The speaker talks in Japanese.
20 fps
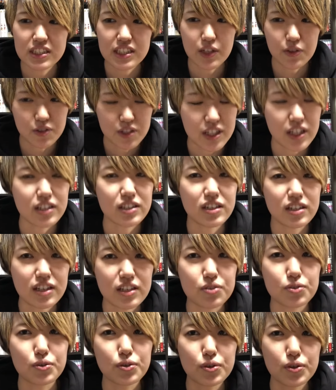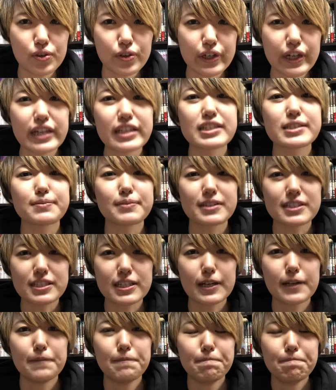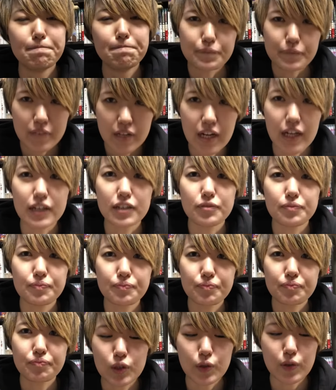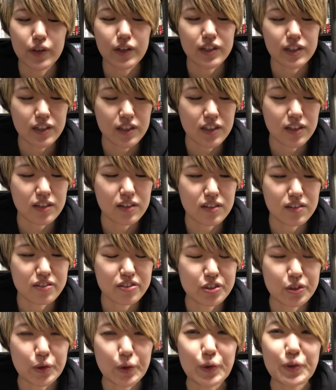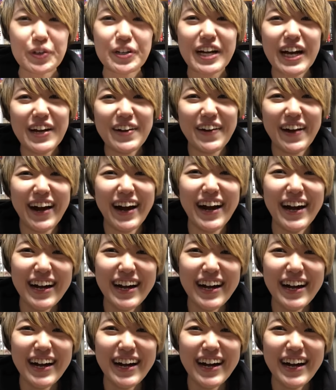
楽しかったなと感じましたはいというわけでねちょっと今回は